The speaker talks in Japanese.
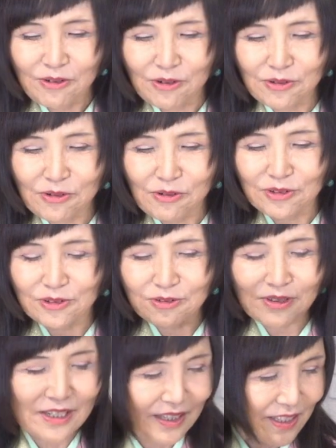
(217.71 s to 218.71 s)
このコツ
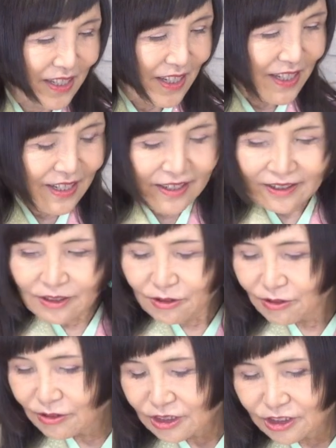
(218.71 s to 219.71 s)
はれん
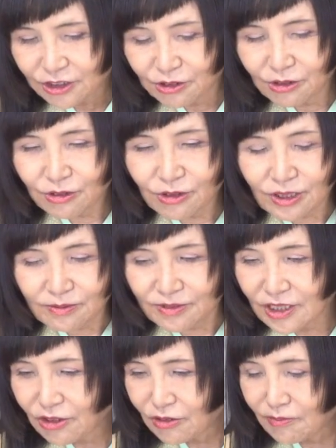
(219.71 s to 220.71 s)
こんに塩と
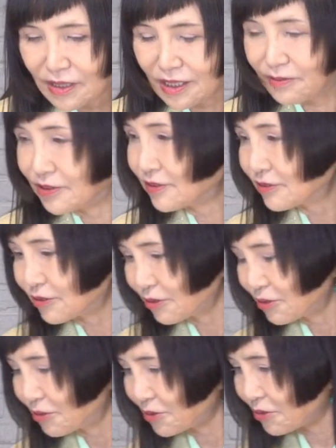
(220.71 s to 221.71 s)
油をまぶすと
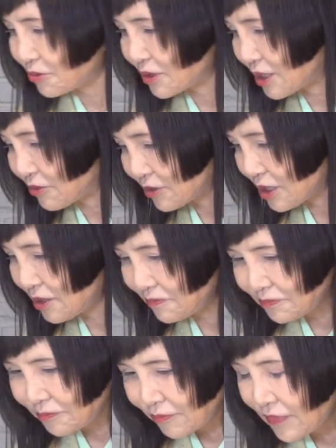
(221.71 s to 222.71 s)
いうことなのね
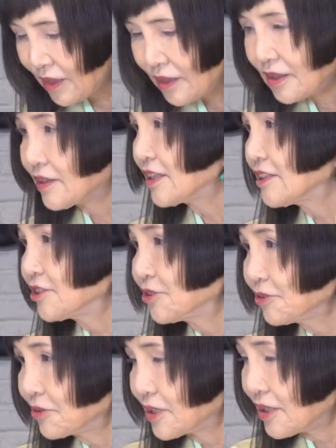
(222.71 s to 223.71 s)
で
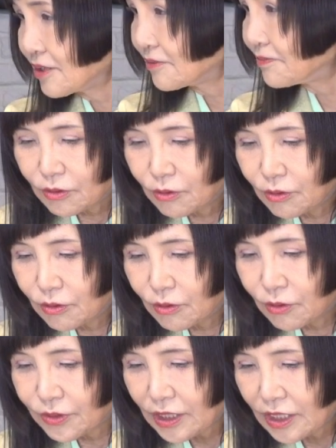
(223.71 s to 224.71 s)
塩がを
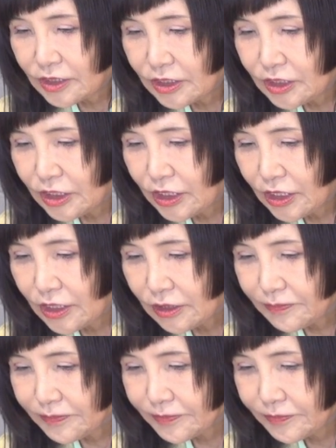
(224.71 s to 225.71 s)
小さじ2杯
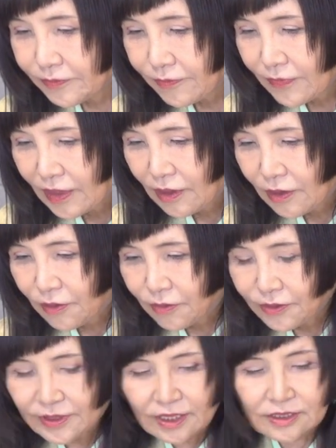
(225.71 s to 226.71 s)

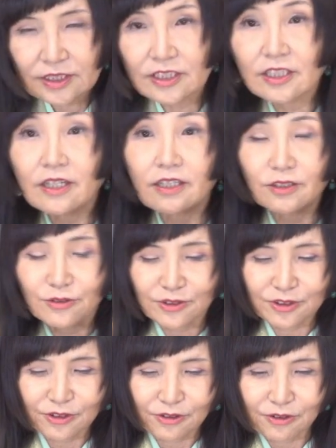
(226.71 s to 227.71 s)
小さじ2杯の
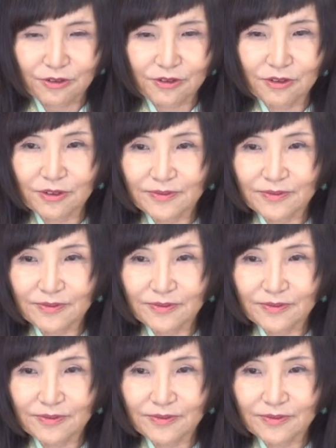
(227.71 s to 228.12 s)
塩を